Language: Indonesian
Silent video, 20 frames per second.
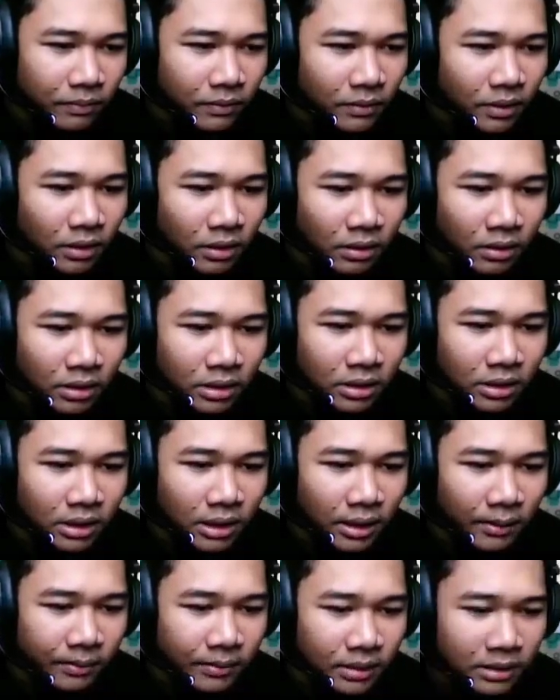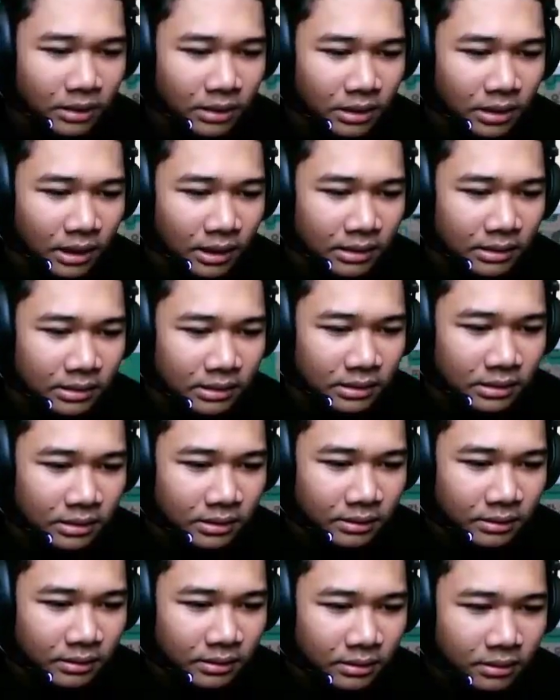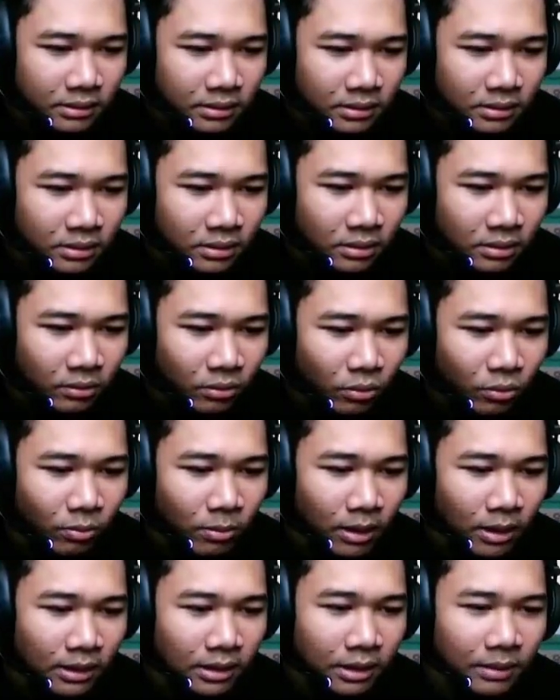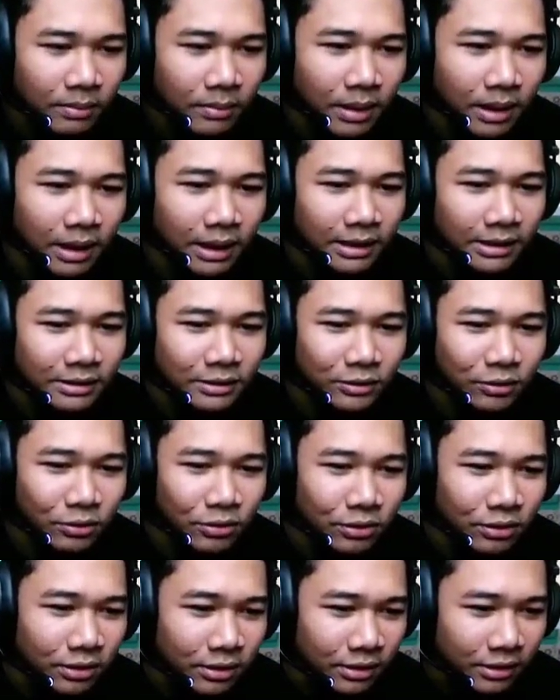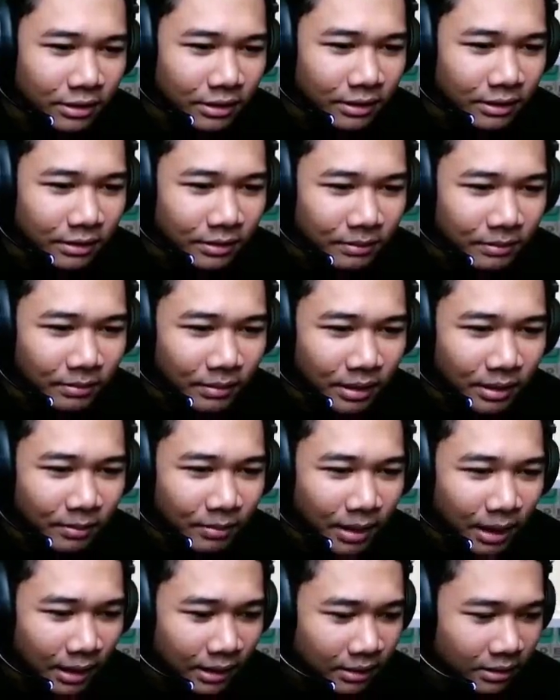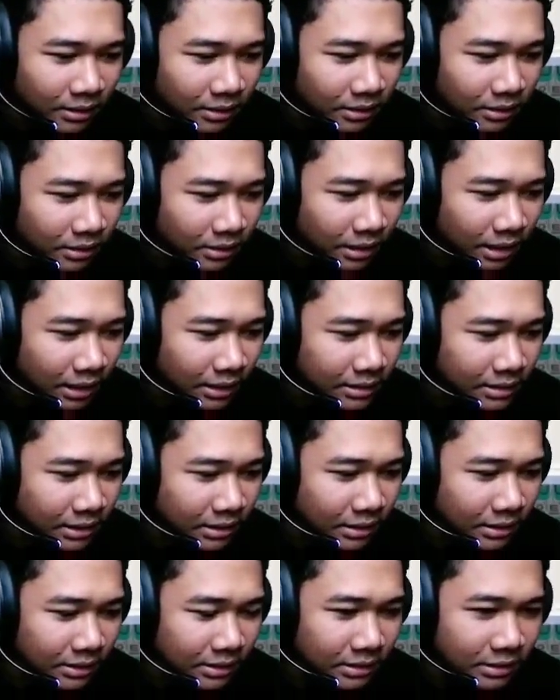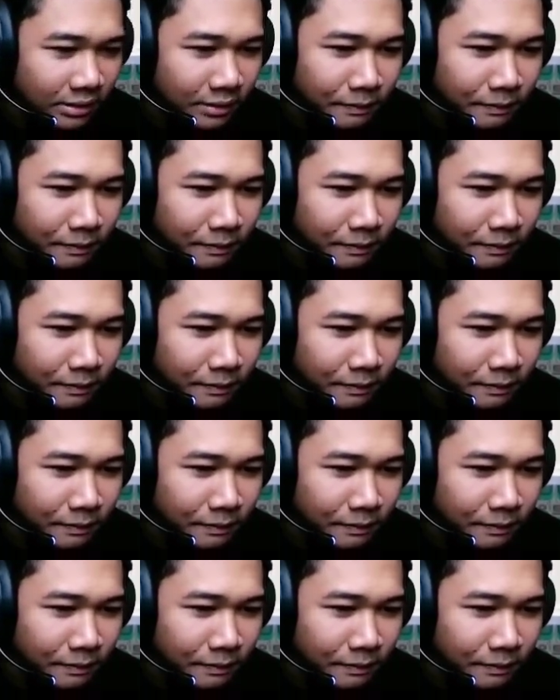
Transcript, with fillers: oh ini update nya guys uh, banyak banget cok banyak banget transit nggak sih